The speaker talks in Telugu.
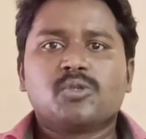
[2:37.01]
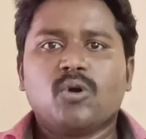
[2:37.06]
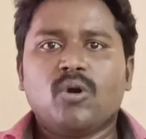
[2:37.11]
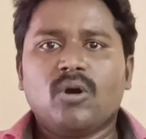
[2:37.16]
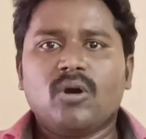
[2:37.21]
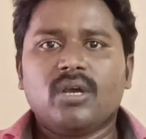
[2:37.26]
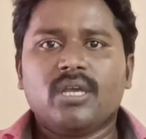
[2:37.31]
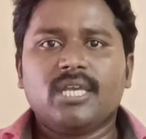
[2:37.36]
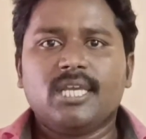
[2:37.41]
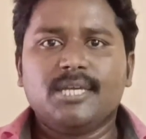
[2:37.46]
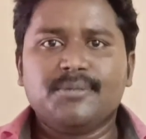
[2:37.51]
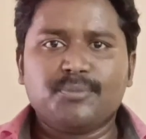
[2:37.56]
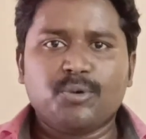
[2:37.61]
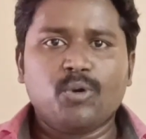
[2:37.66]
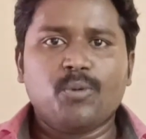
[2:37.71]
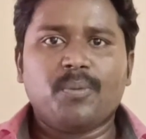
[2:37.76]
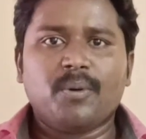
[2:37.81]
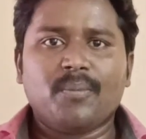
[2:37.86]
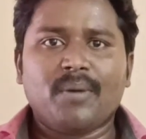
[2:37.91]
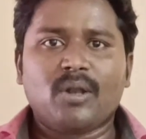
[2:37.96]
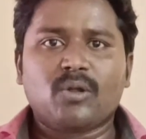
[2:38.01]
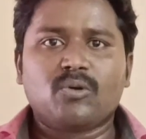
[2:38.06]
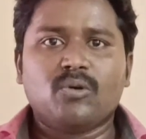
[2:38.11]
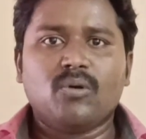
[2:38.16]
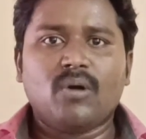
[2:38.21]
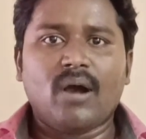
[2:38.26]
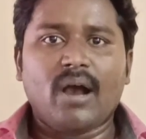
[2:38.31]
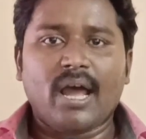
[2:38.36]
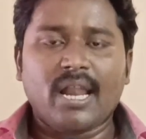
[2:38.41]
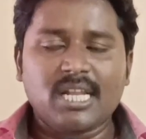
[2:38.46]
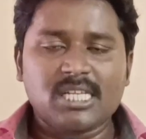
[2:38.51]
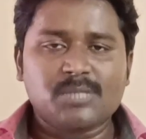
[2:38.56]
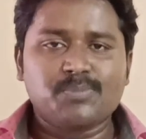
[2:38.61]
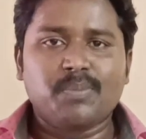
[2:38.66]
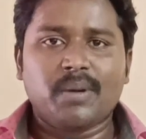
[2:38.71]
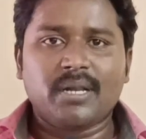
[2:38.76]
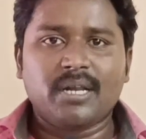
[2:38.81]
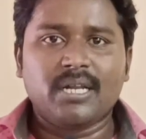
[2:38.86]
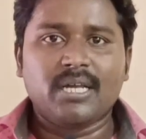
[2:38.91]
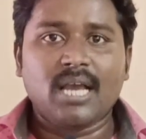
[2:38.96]
సో ఈ మూవీ ఇప్పుడు మనకు
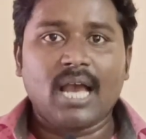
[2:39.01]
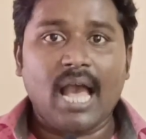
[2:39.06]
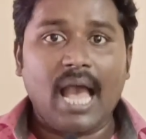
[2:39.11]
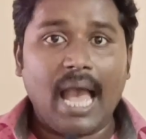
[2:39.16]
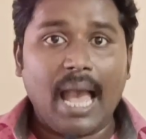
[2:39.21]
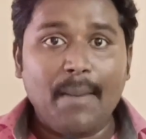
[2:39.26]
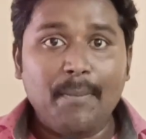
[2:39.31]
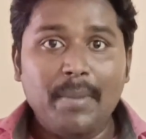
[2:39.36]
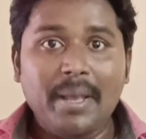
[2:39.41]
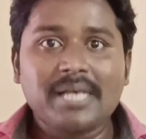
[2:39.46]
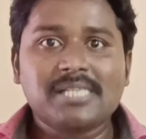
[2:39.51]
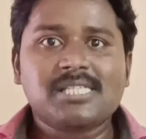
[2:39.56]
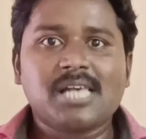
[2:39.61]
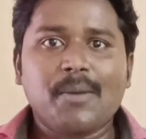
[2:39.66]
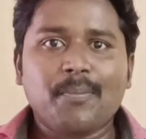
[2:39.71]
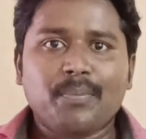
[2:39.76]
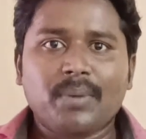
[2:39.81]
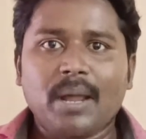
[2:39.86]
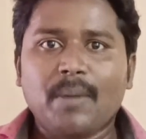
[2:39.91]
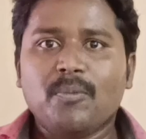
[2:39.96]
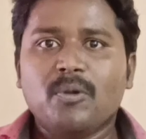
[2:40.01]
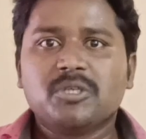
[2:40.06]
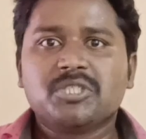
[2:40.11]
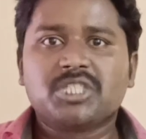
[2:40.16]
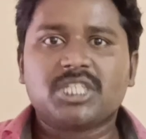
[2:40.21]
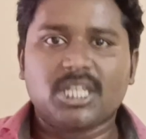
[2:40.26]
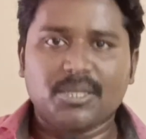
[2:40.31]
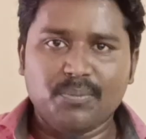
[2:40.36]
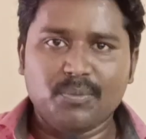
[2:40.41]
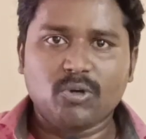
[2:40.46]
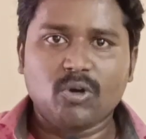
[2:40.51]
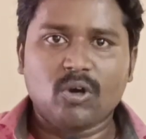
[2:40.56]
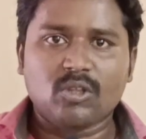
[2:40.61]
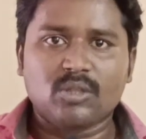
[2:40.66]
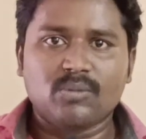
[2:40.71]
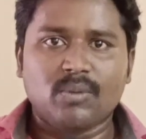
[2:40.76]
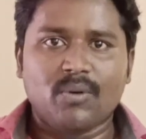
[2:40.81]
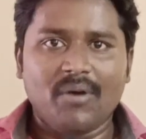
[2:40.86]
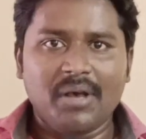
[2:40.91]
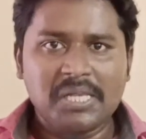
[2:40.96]
అన్ఎక్స్పెక్టెడ్గా అమెజాన్ ప్రైమ్లో స్ట్రీమింగ్
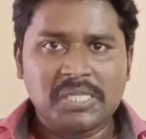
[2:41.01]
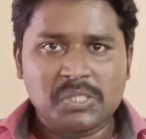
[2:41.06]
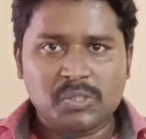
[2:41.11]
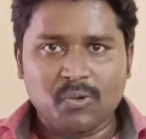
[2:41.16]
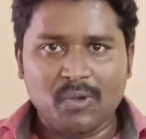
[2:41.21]
అవుతుందమ్మా